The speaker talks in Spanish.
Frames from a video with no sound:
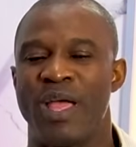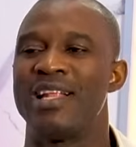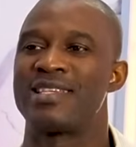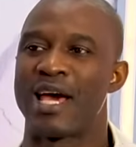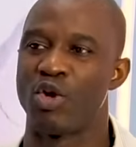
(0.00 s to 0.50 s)
el
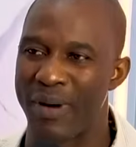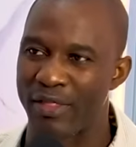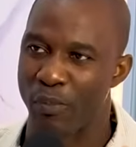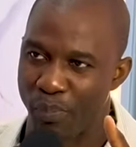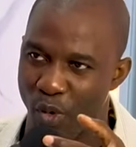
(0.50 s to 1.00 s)
ser
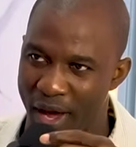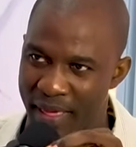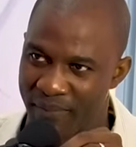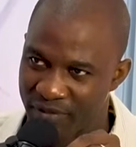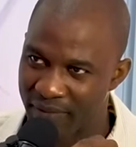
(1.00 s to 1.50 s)
humano puede
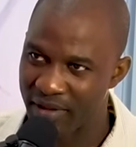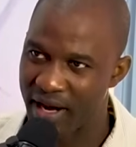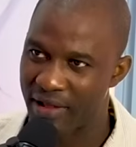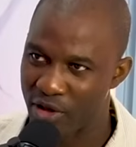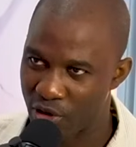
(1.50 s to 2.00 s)
entender
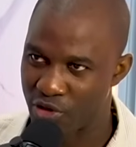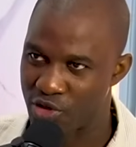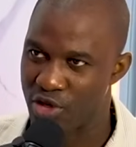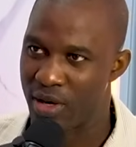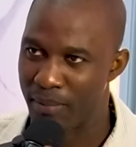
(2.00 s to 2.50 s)
a
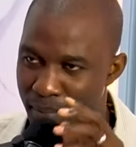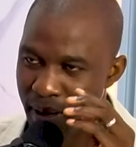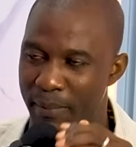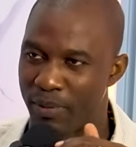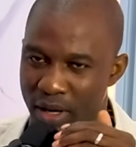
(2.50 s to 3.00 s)
Dios.
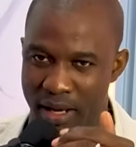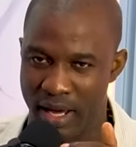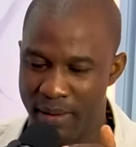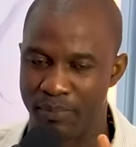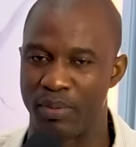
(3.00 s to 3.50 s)
Por
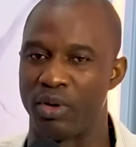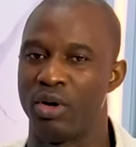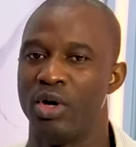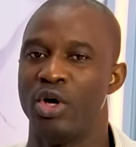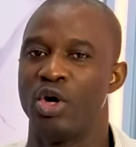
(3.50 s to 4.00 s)
ejemplo,
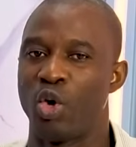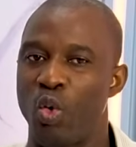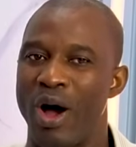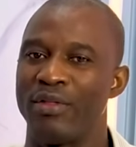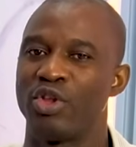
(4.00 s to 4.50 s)

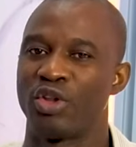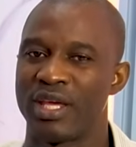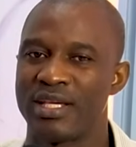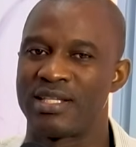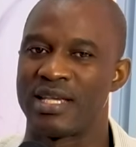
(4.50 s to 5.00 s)
cuando
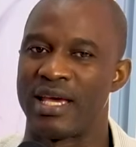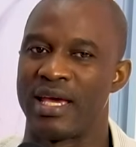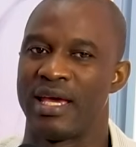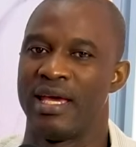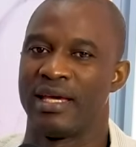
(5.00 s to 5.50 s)

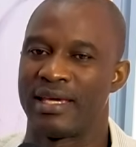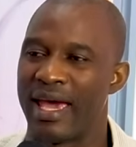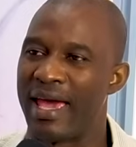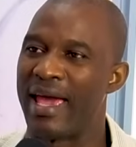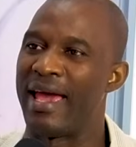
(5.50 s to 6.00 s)
dice
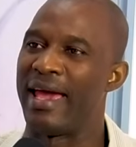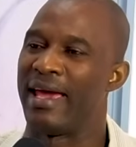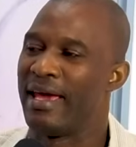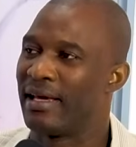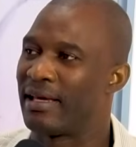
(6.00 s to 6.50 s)
que,
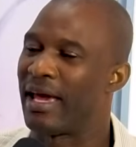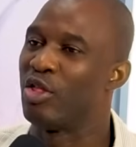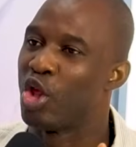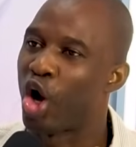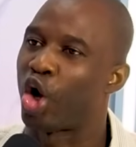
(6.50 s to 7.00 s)
eh, que
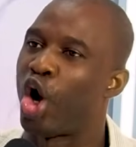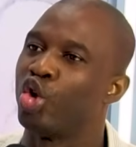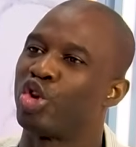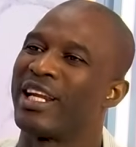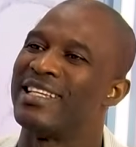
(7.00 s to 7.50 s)
no
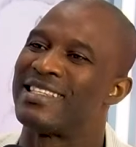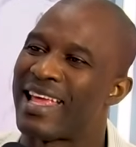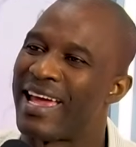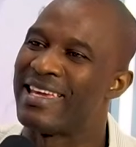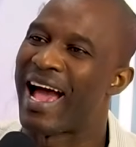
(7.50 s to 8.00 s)

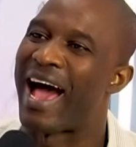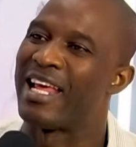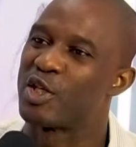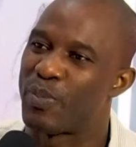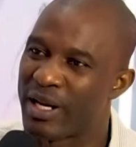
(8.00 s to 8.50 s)
contristéis al
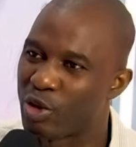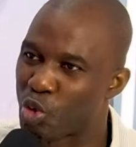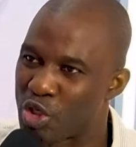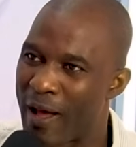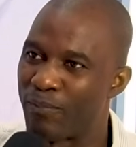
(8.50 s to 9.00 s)
Espíritu
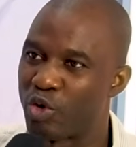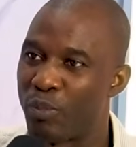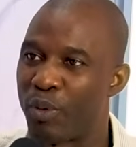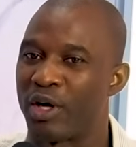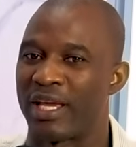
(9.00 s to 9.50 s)

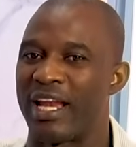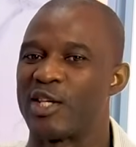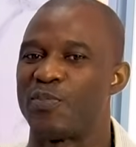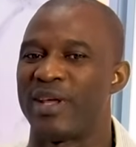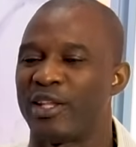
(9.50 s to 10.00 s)
Santo, porque el
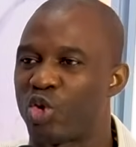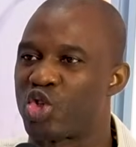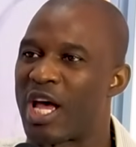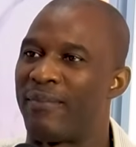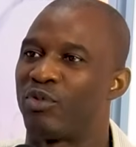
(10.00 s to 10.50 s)
Espíritu
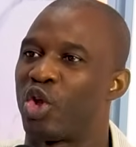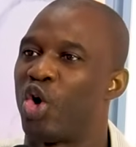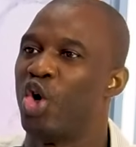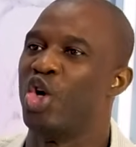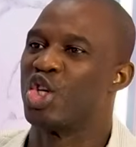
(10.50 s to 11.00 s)

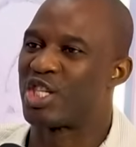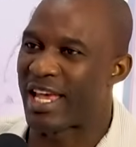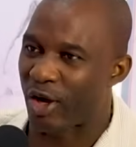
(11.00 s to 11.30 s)
Santo se